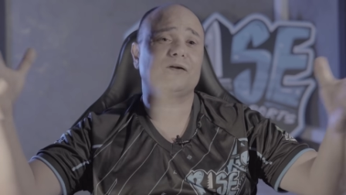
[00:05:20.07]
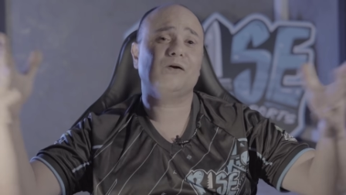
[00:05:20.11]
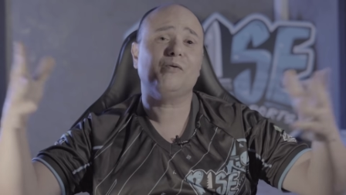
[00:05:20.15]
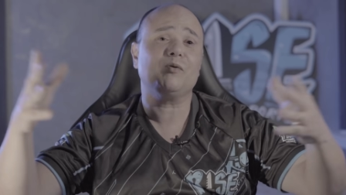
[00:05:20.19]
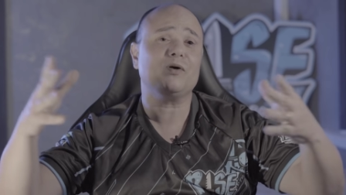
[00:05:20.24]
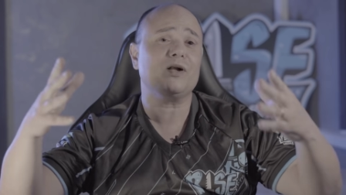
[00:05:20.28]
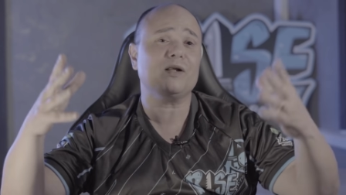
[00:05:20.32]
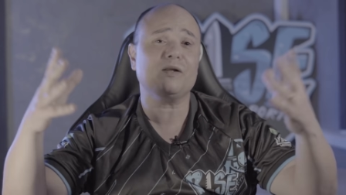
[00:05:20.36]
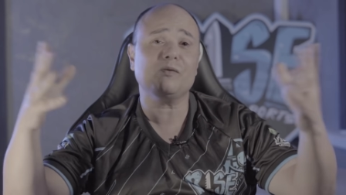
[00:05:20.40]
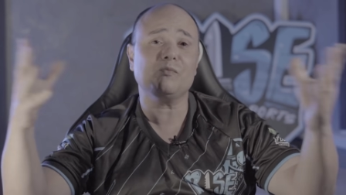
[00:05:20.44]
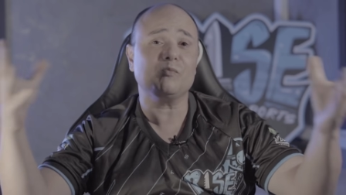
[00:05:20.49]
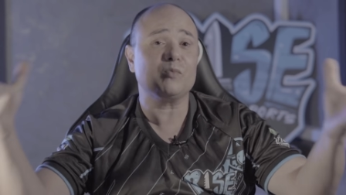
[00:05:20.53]
É
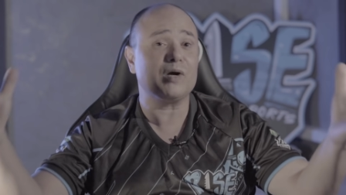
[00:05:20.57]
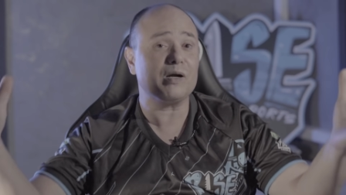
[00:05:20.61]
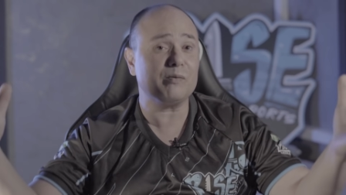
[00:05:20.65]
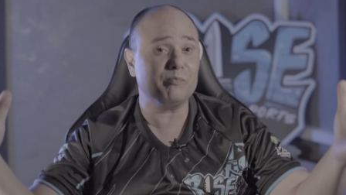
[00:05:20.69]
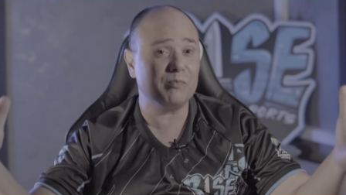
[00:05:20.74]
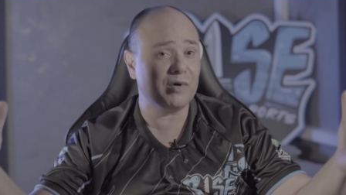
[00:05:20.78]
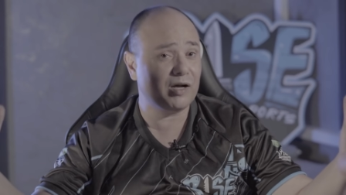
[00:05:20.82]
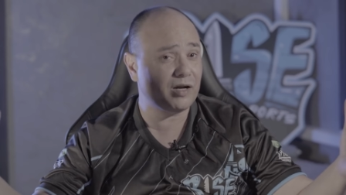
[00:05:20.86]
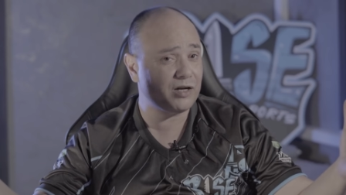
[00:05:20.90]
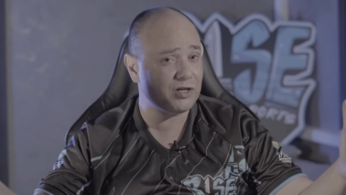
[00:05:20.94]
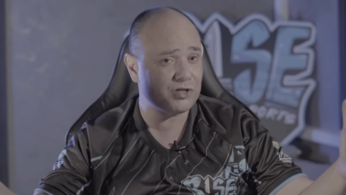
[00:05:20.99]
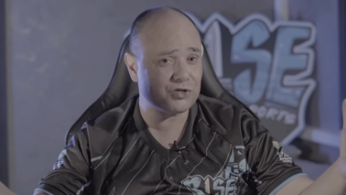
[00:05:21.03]
uma, uma
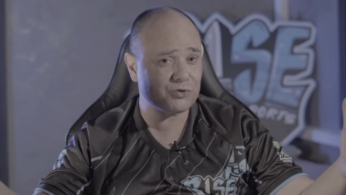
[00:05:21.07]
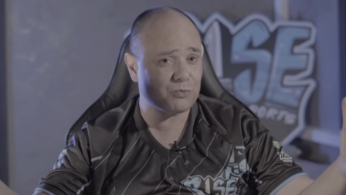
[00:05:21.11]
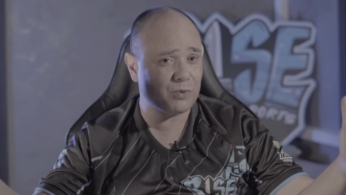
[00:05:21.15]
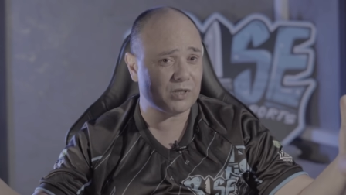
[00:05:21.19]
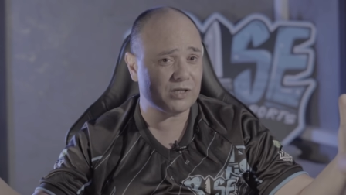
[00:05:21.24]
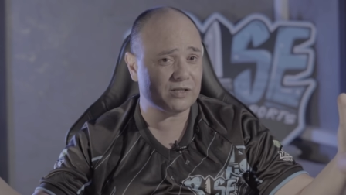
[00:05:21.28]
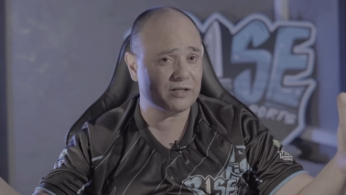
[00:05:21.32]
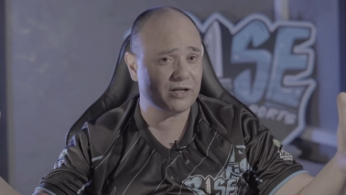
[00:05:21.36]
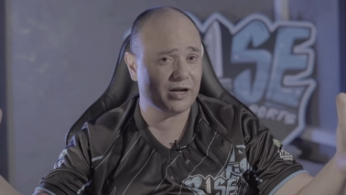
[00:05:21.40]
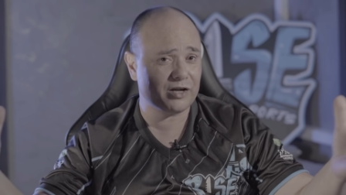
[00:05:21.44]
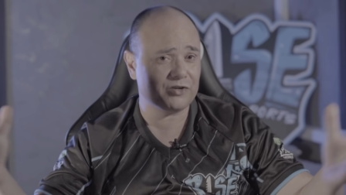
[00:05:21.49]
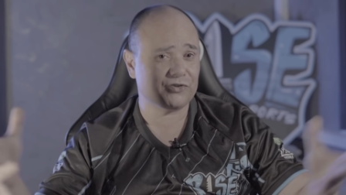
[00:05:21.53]
grande
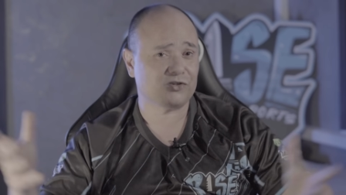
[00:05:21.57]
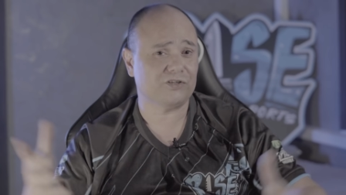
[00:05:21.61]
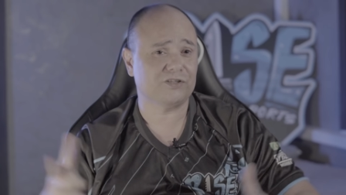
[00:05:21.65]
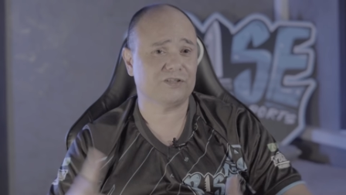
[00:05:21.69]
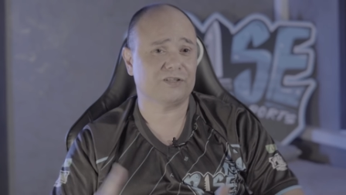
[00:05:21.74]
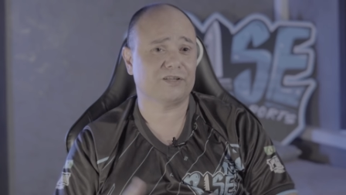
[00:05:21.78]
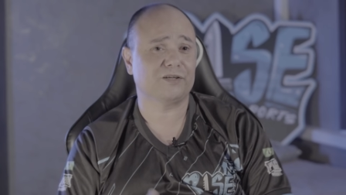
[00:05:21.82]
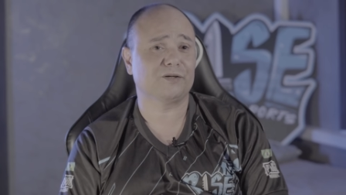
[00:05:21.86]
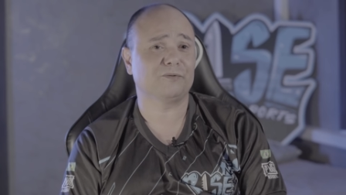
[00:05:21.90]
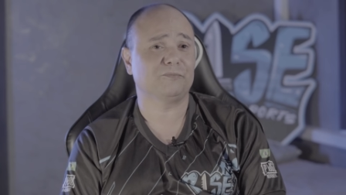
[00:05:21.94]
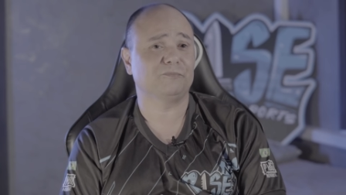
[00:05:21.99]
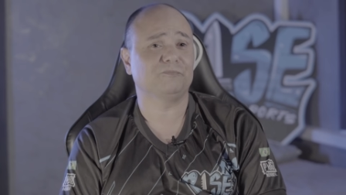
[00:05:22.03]
qualidade que ele
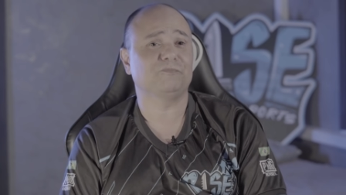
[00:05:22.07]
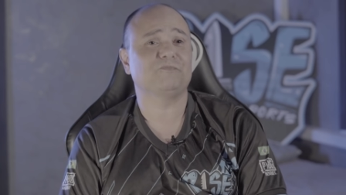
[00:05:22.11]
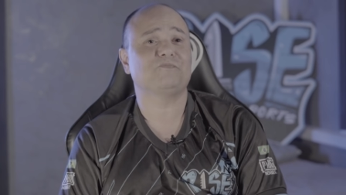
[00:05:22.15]
tem.